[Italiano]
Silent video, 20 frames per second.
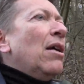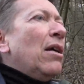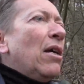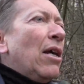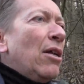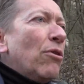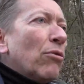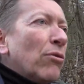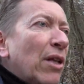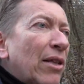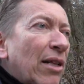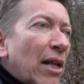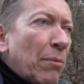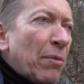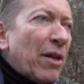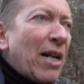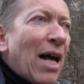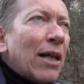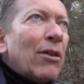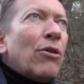in un
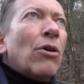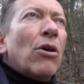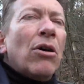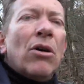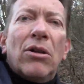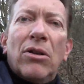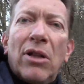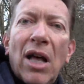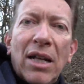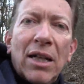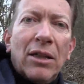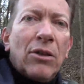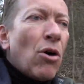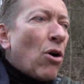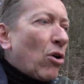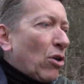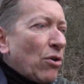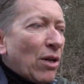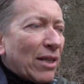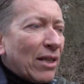determinato
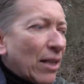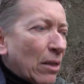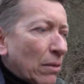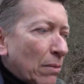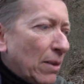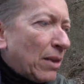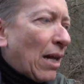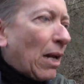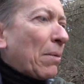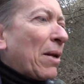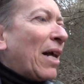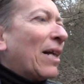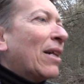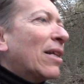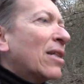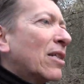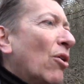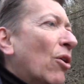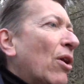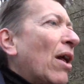territorio, in una determinata
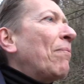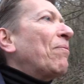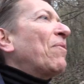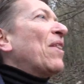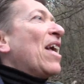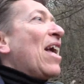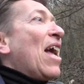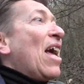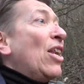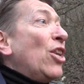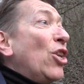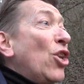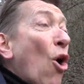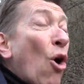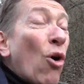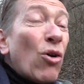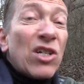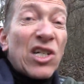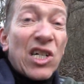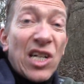zona,
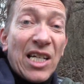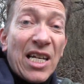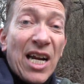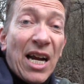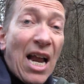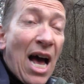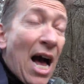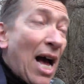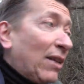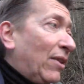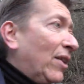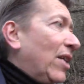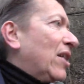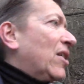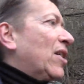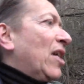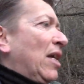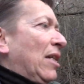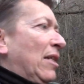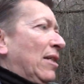non segnalati,
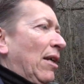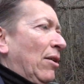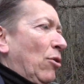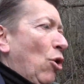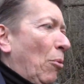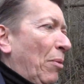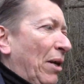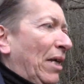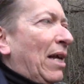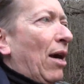senza nomi.